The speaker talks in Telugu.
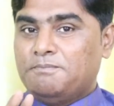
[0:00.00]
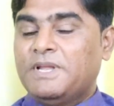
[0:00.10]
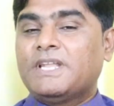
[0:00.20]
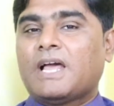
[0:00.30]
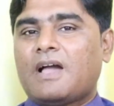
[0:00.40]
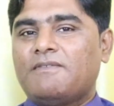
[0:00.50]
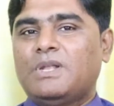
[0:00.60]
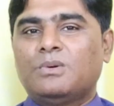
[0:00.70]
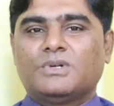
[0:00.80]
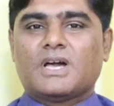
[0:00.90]
భిన్నంగా
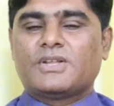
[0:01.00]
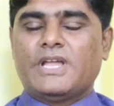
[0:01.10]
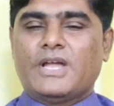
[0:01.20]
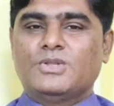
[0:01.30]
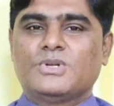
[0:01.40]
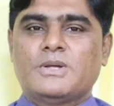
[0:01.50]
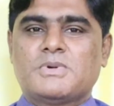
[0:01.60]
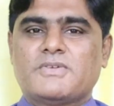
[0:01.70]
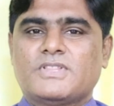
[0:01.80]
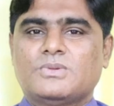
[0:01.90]
వీళ్ళు ఉంటారు ఈ ఐదో
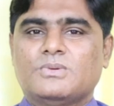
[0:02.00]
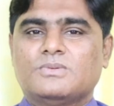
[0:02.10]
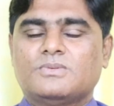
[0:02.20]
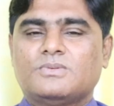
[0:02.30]
నెంబర్ వ్యక్తులు